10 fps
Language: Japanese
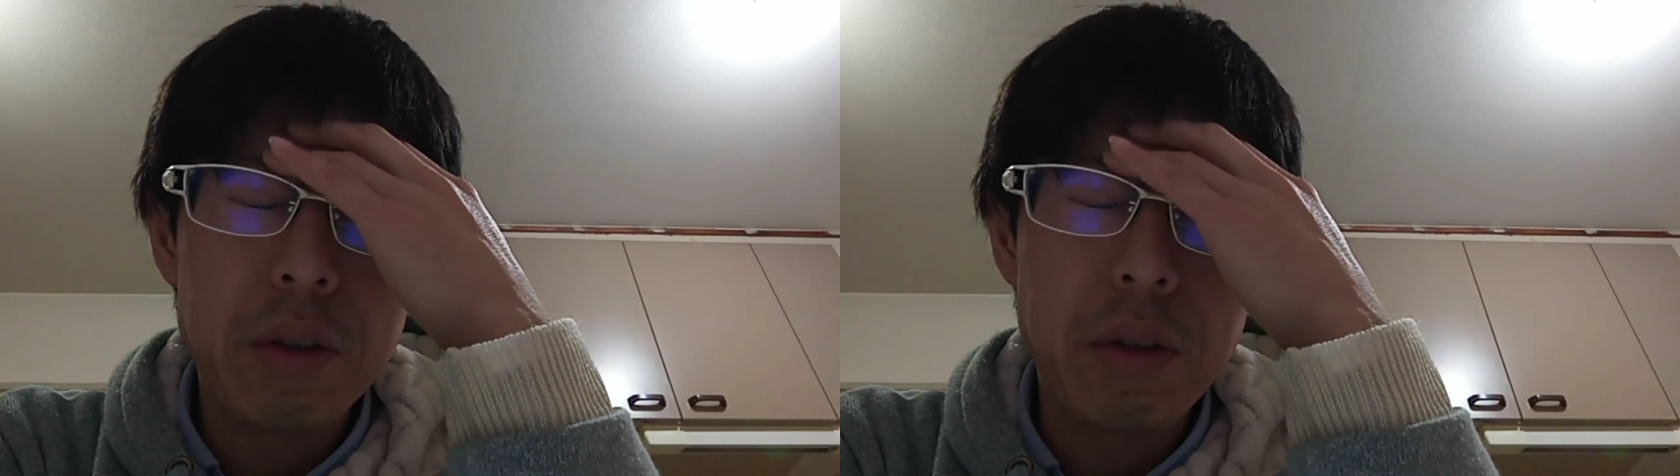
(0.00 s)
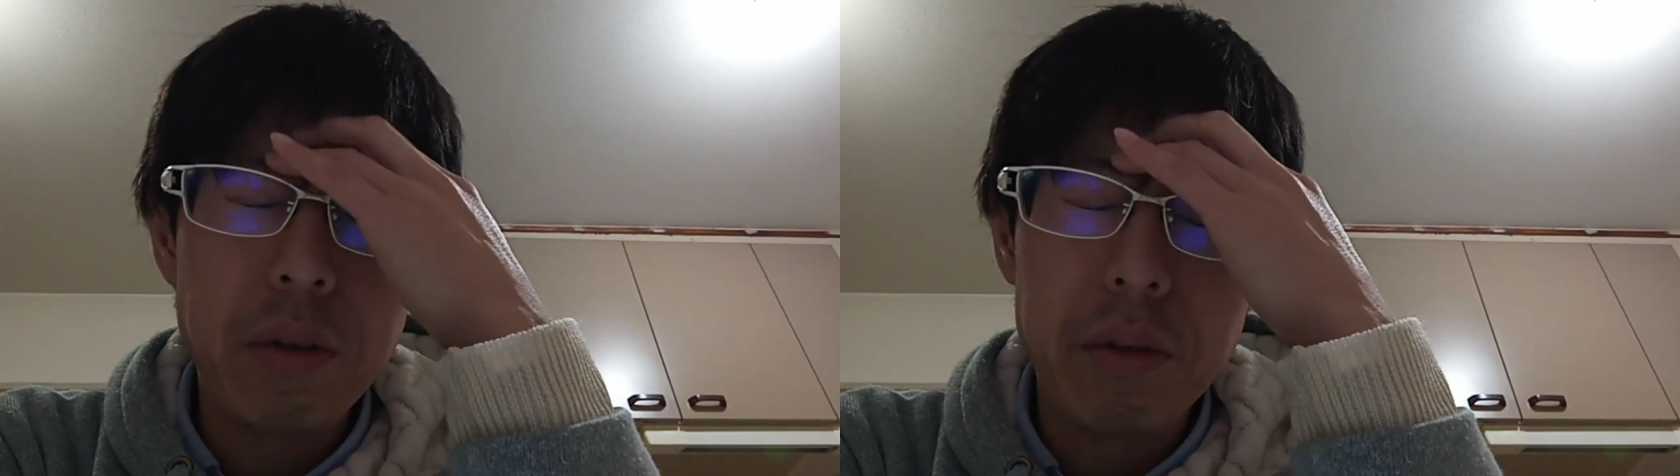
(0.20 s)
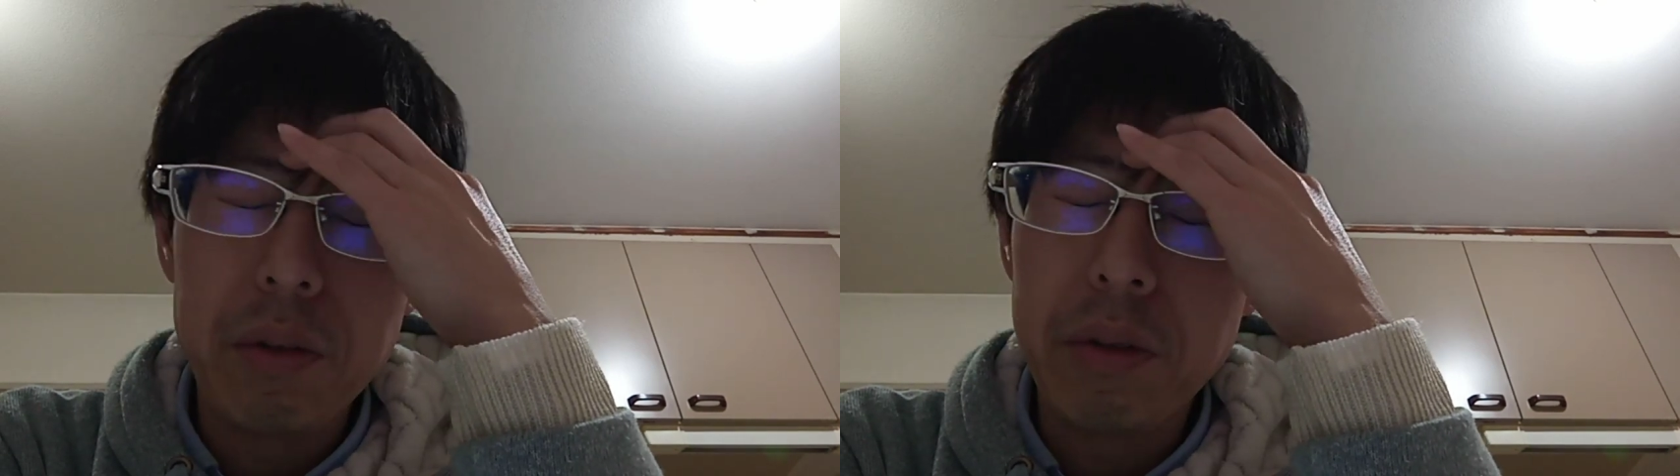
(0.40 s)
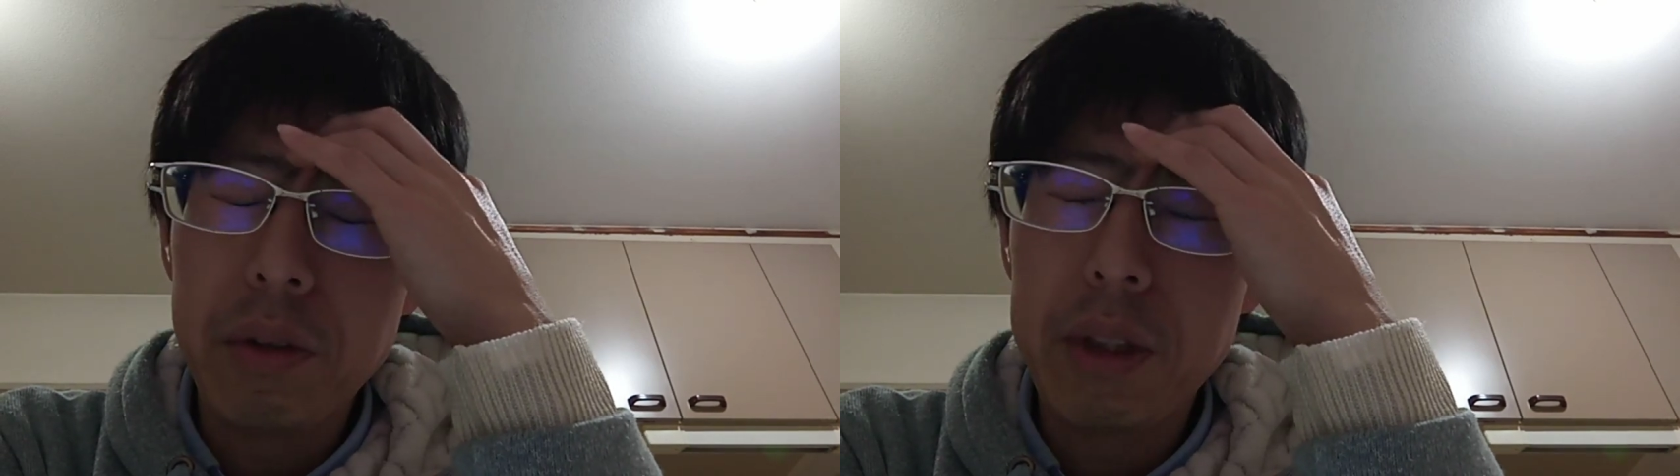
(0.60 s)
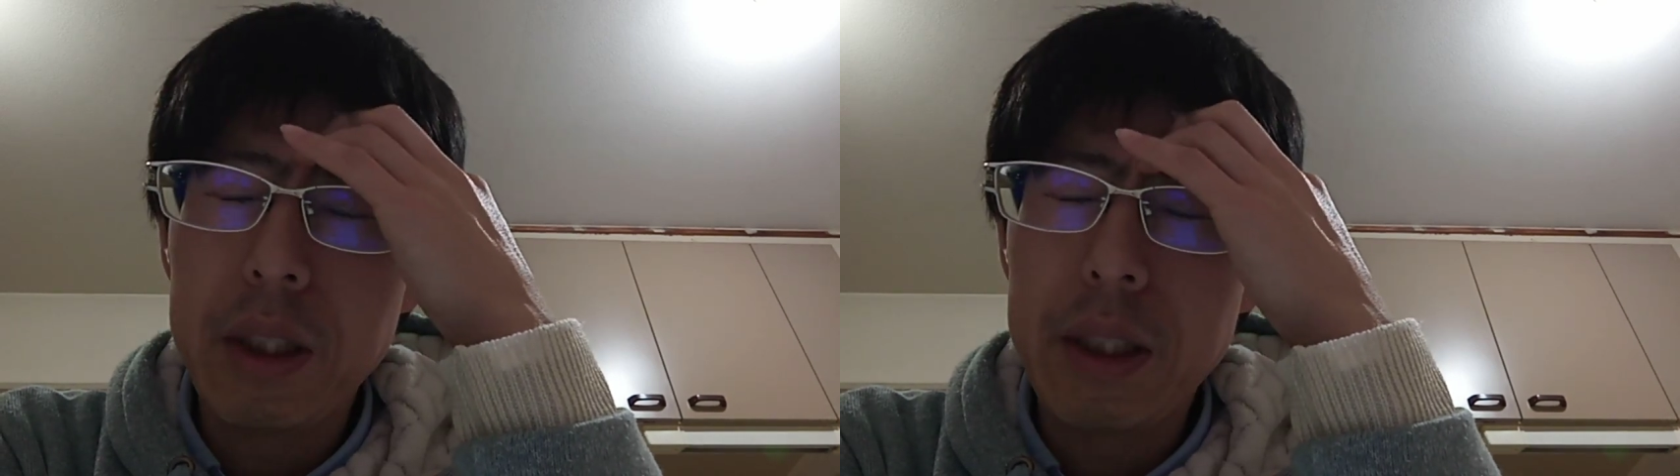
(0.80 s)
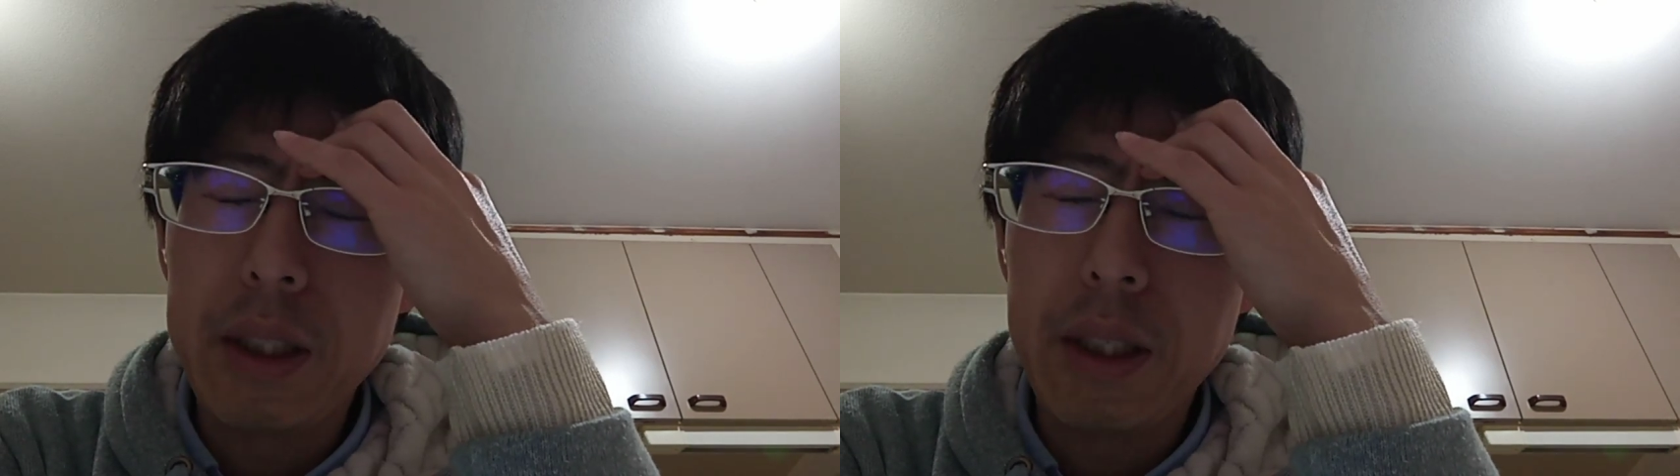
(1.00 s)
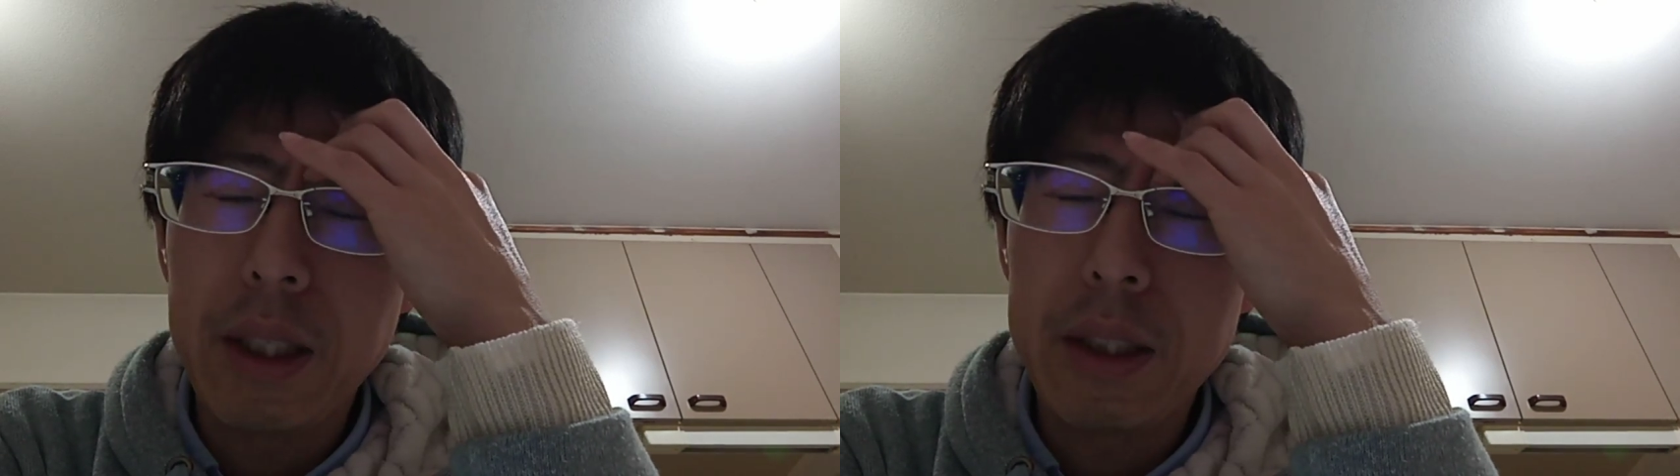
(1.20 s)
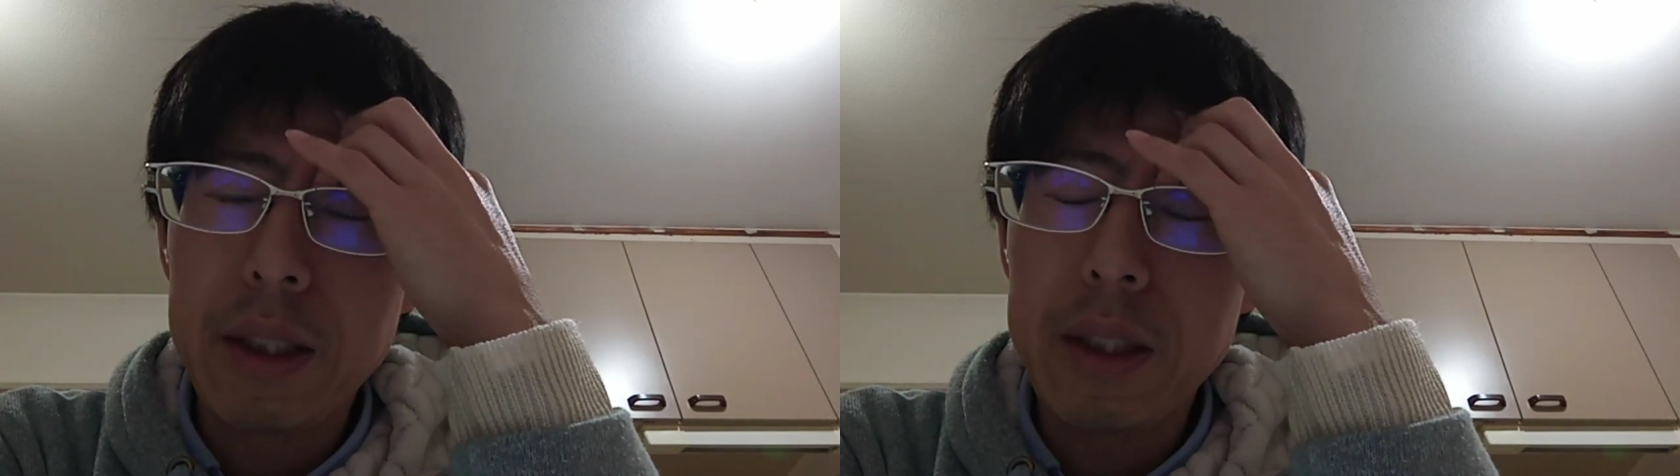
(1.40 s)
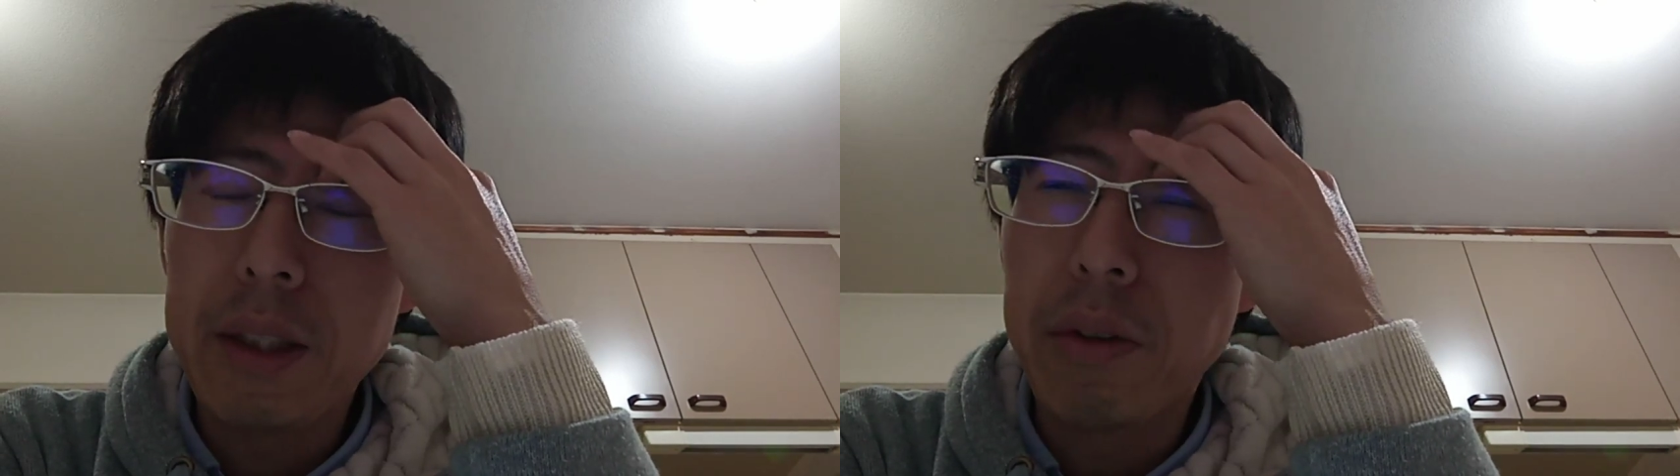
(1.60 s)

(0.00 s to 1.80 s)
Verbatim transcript: 強の地震が発生して、